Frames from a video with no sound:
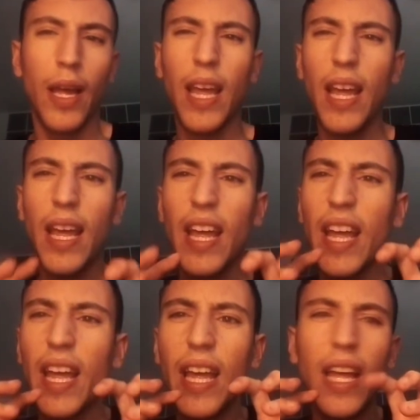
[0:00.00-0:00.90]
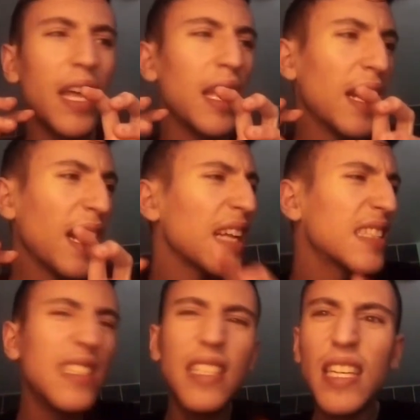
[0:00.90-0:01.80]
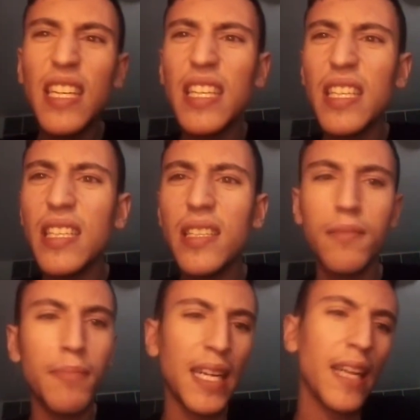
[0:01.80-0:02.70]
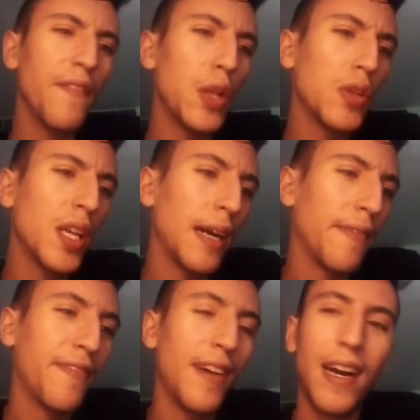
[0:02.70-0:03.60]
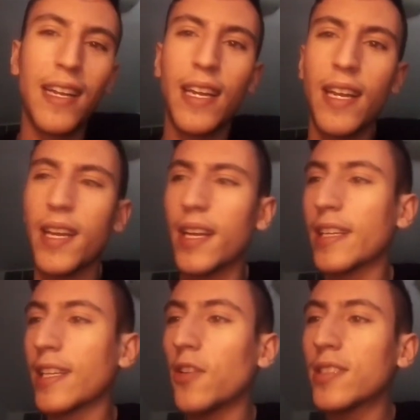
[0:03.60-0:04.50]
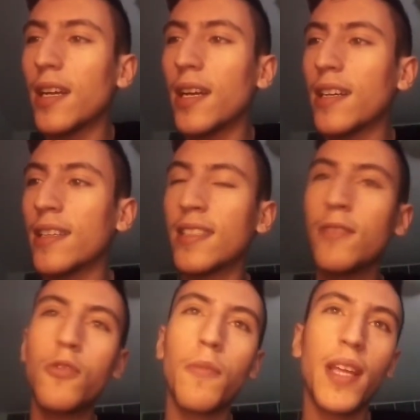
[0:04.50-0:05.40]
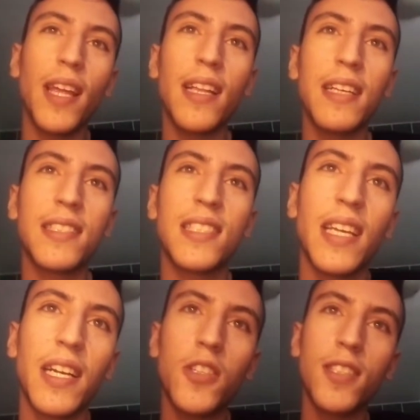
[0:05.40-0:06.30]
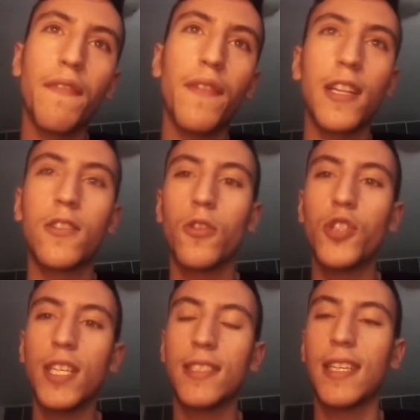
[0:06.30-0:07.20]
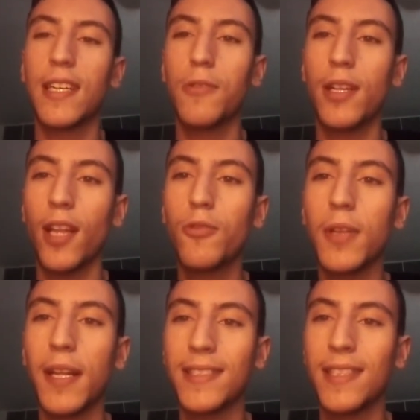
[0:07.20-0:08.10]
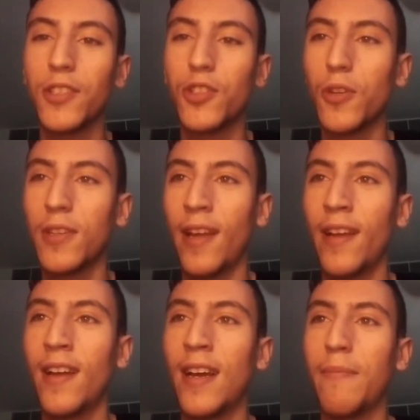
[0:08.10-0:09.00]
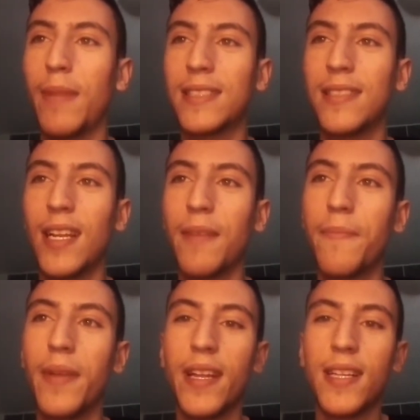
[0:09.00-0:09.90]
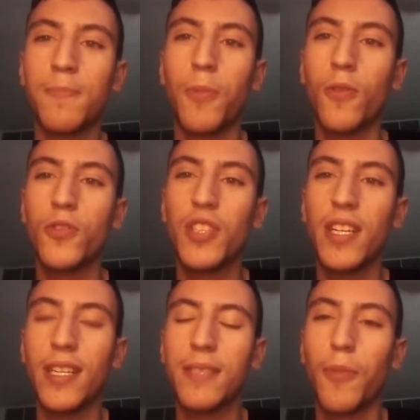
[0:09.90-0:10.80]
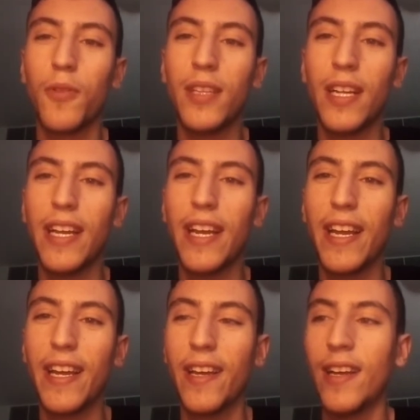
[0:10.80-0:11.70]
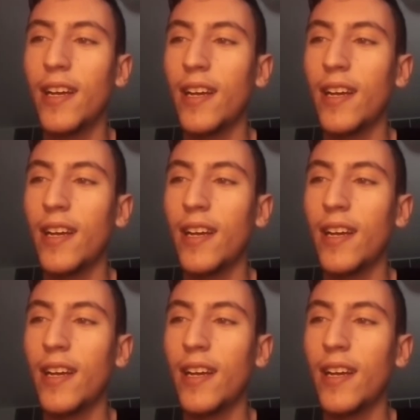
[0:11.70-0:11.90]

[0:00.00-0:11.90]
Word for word: E ragazzi, ma che ve lo dico a fare? Cosa, se uno mi chiedesse cosa ha fatto Jessica durante tutta la stagione, basterebbe rispondere, rispondere